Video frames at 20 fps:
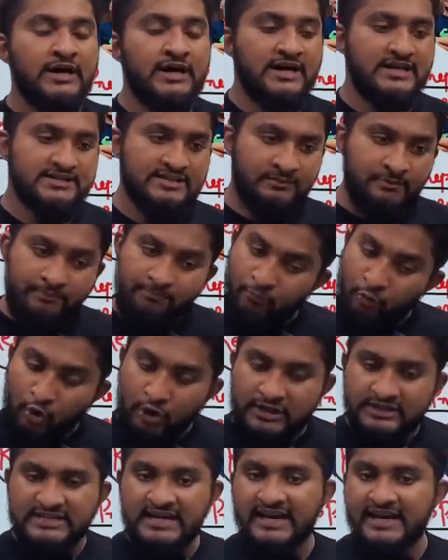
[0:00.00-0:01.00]
আচ্ছা আমি
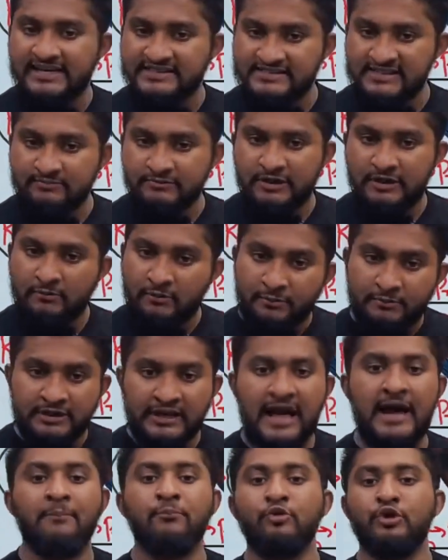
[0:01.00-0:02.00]
পড়ে যায় এক্সাম দিলাম আমি
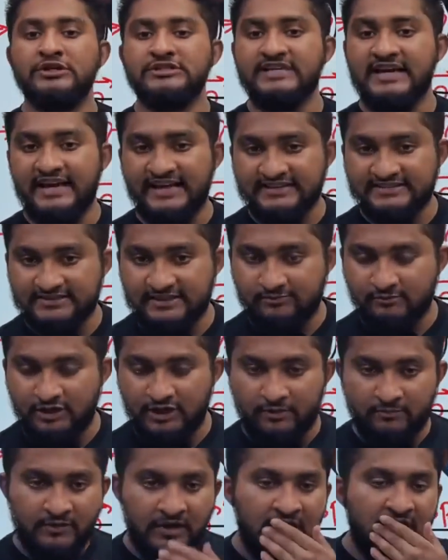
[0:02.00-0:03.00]
না পড়ে যায় এক্সাম দিলাম